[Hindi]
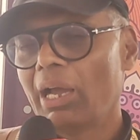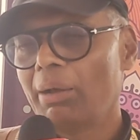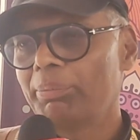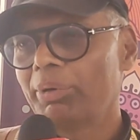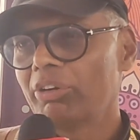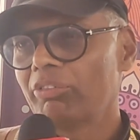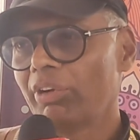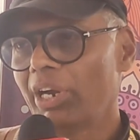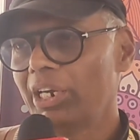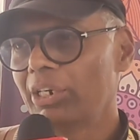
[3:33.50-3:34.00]

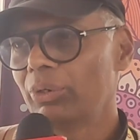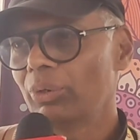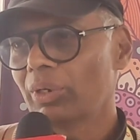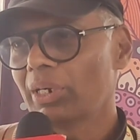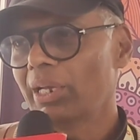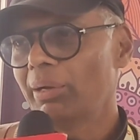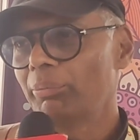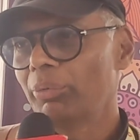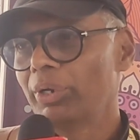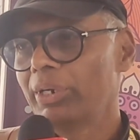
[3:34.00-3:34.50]
यहाँ पर वाइट
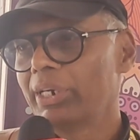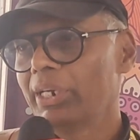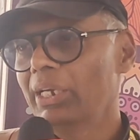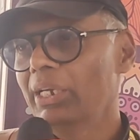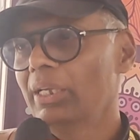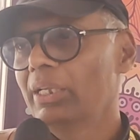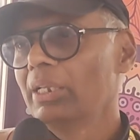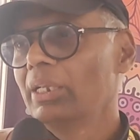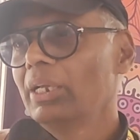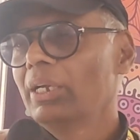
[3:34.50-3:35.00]
डोकला बोल
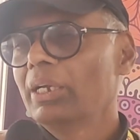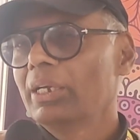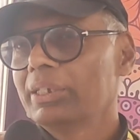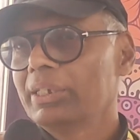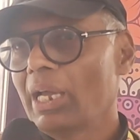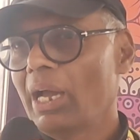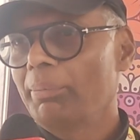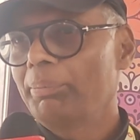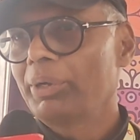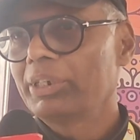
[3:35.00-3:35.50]
रहे
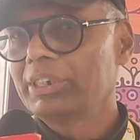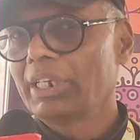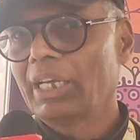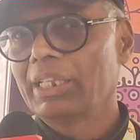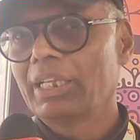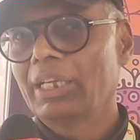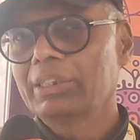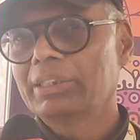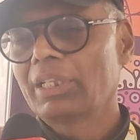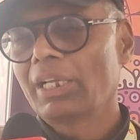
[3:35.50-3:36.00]
हैं यहाँ पर
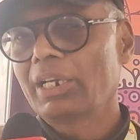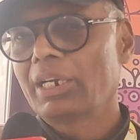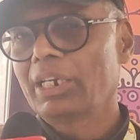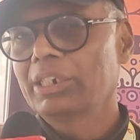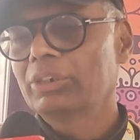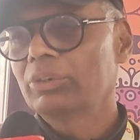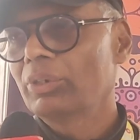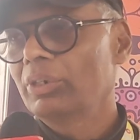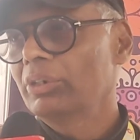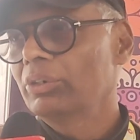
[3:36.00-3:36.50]

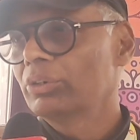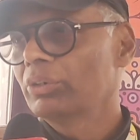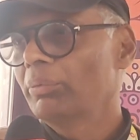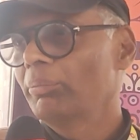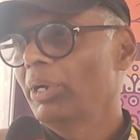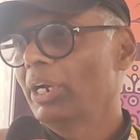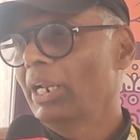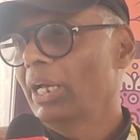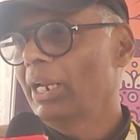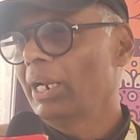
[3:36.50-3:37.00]
ज़्यादातर रेस्टोरेंट
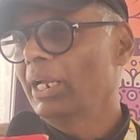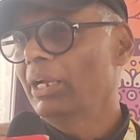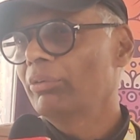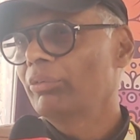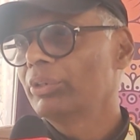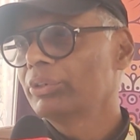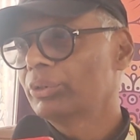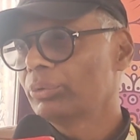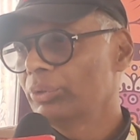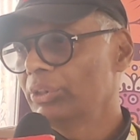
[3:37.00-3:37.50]
जो बना रहे
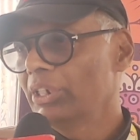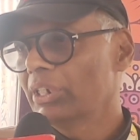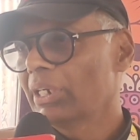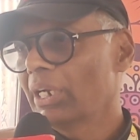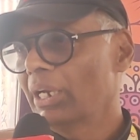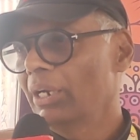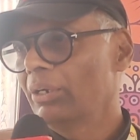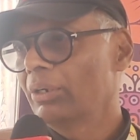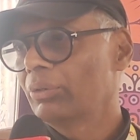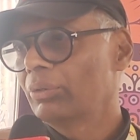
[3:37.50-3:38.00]
हैं वो सूजी
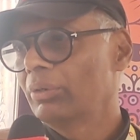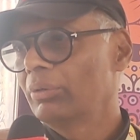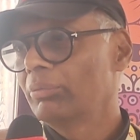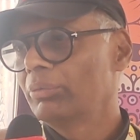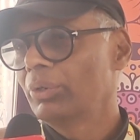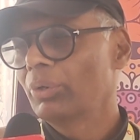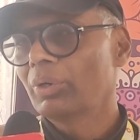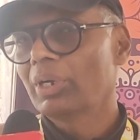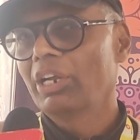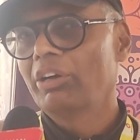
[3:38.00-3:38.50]
का
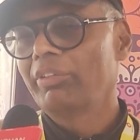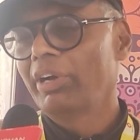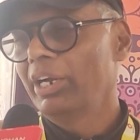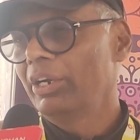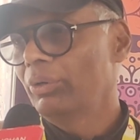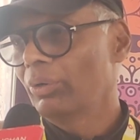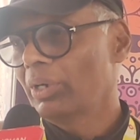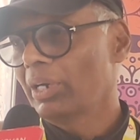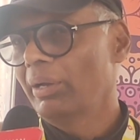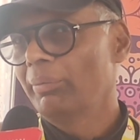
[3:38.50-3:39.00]
डोकला
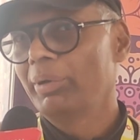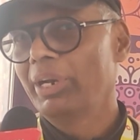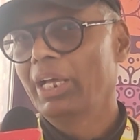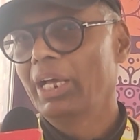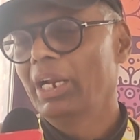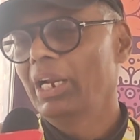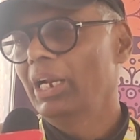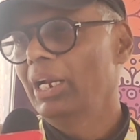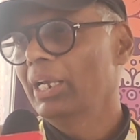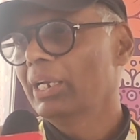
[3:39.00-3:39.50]
वाइट डोकला
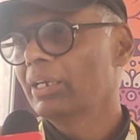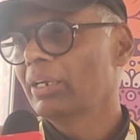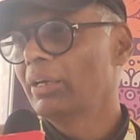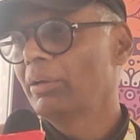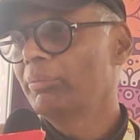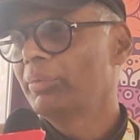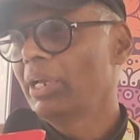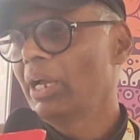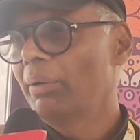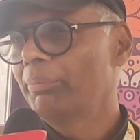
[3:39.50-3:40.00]
बना रहे हैं
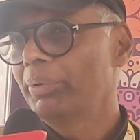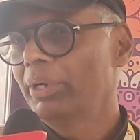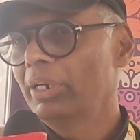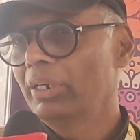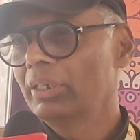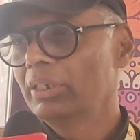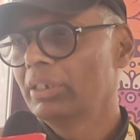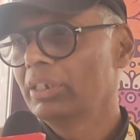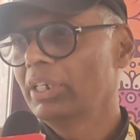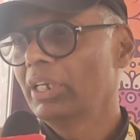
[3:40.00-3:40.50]
लेकिन हम यहाँ
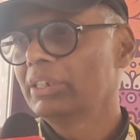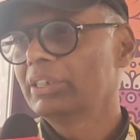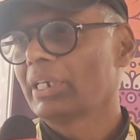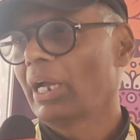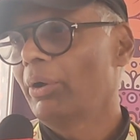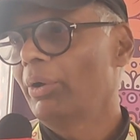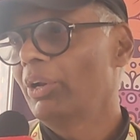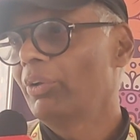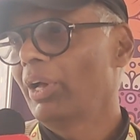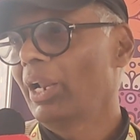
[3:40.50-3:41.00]
पर ये
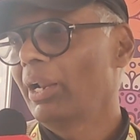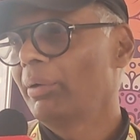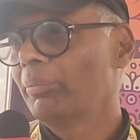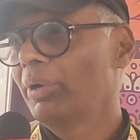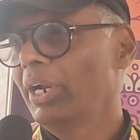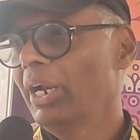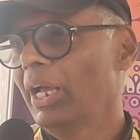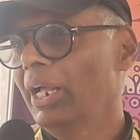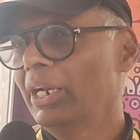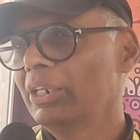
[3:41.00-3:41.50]
चावल
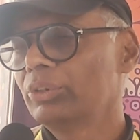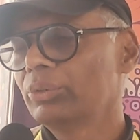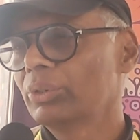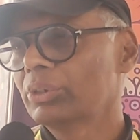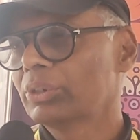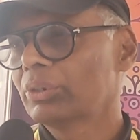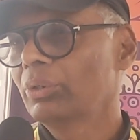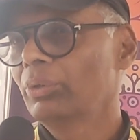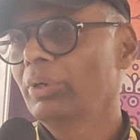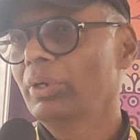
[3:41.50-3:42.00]
वाला बना रहे हैं
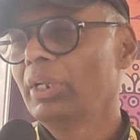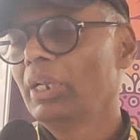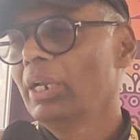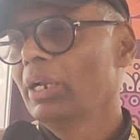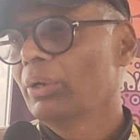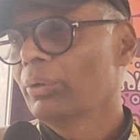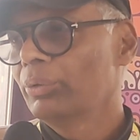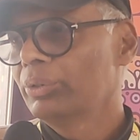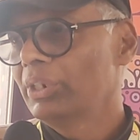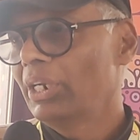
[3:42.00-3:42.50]
जो उसको
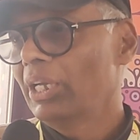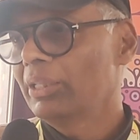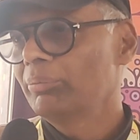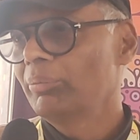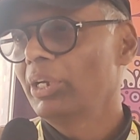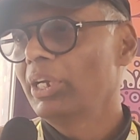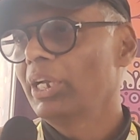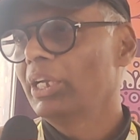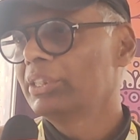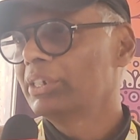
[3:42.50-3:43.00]

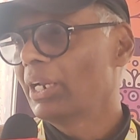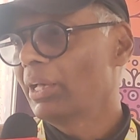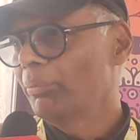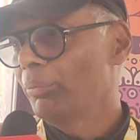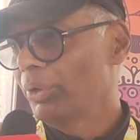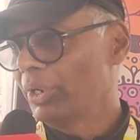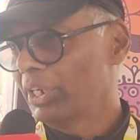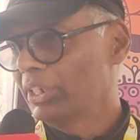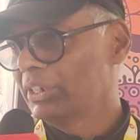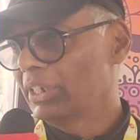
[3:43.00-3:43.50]
गुजरात में
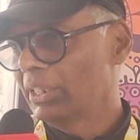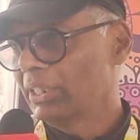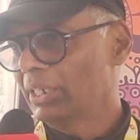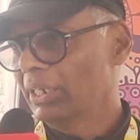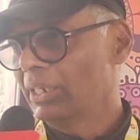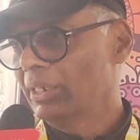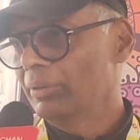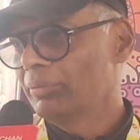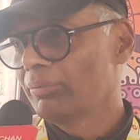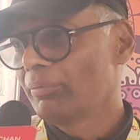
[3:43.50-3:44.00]
इदड़ा बोला
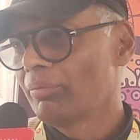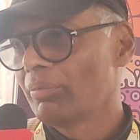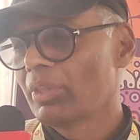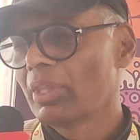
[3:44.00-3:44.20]
जाता है